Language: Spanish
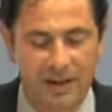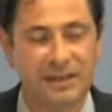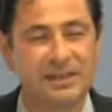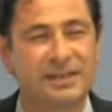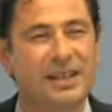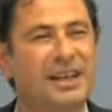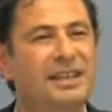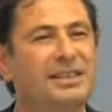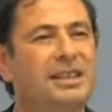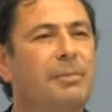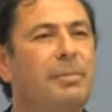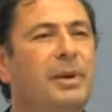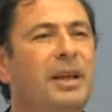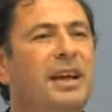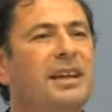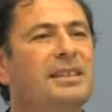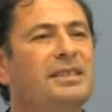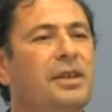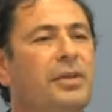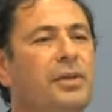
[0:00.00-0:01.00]
se les
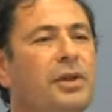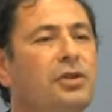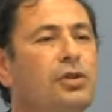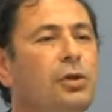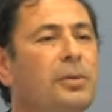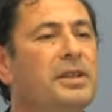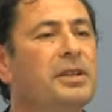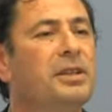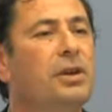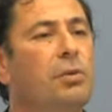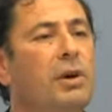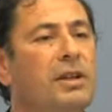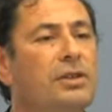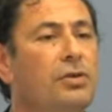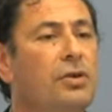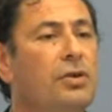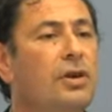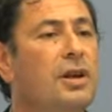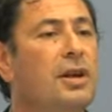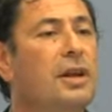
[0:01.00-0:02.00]
aplica este
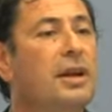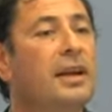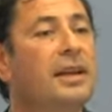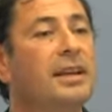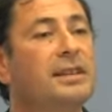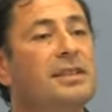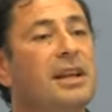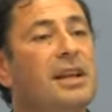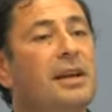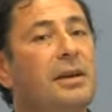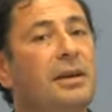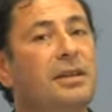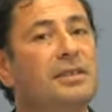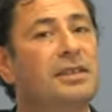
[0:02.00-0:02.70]
124 que se,